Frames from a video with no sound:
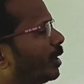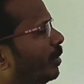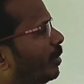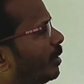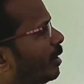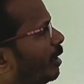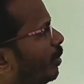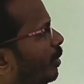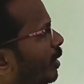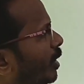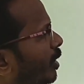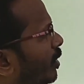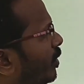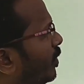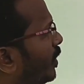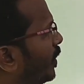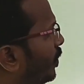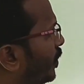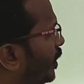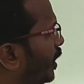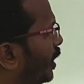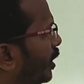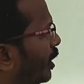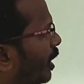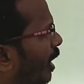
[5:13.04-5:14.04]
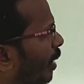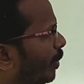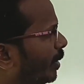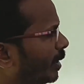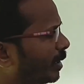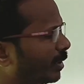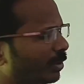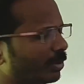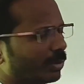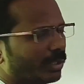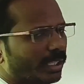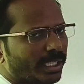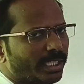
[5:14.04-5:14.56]
ఇద్దరు మనకు ఫిఫ్టీన్ టాపిక్స్
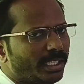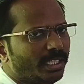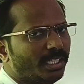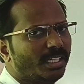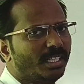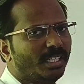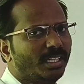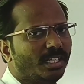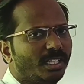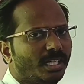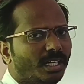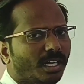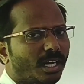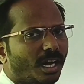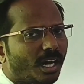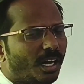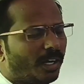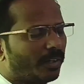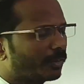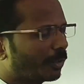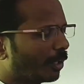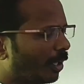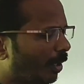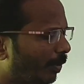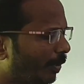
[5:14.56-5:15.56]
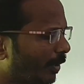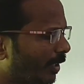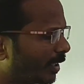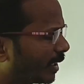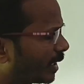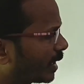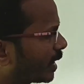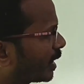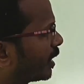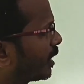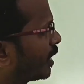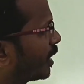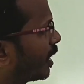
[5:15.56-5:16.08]
ఉన్నాయి ఆ టాపిక్స్
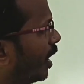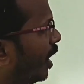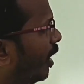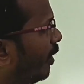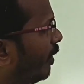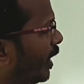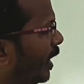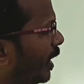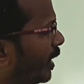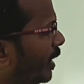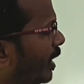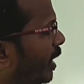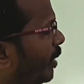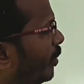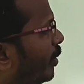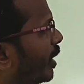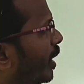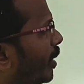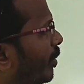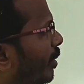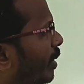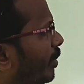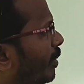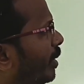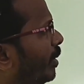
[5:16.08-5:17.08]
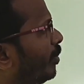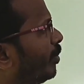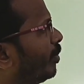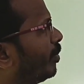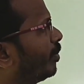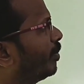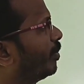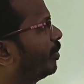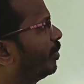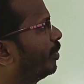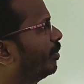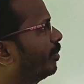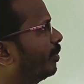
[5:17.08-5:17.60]
కావాలంటే మనం ఏమేమి
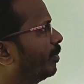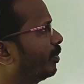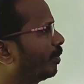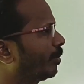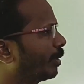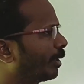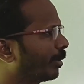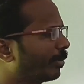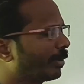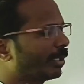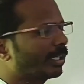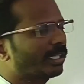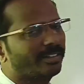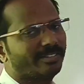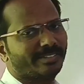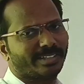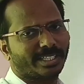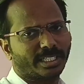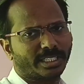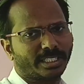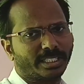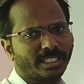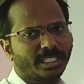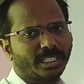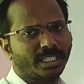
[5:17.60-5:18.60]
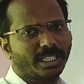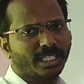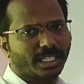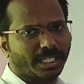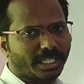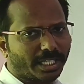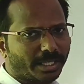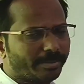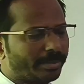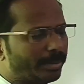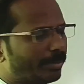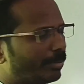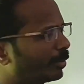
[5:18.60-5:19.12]
ప్రిపేర్ అవ్వాలి
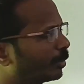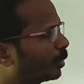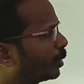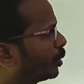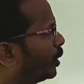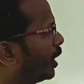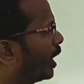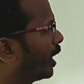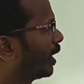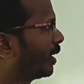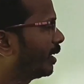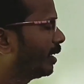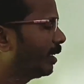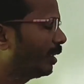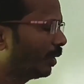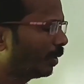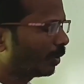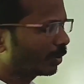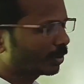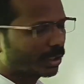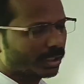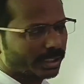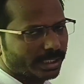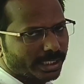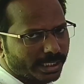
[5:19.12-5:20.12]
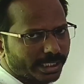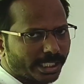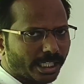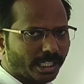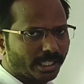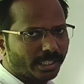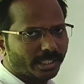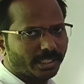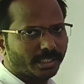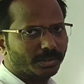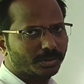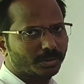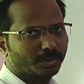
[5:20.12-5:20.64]
ఏమేమి బుక్స్ చూడాలనేది ఒకసారి
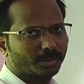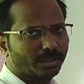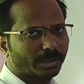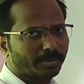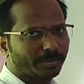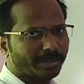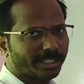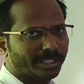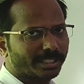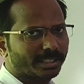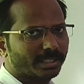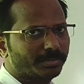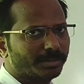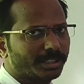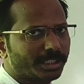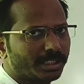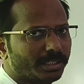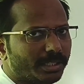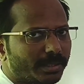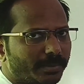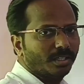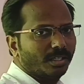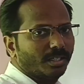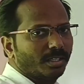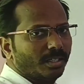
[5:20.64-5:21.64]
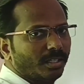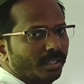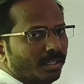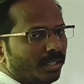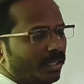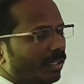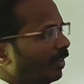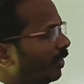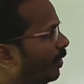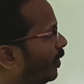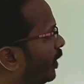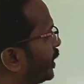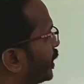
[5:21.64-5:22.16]
డీటెయిల్గా చూసే ప్రయత్నం చేద్దాం
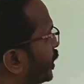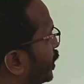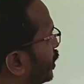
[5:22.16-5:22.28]
ఫస్ట్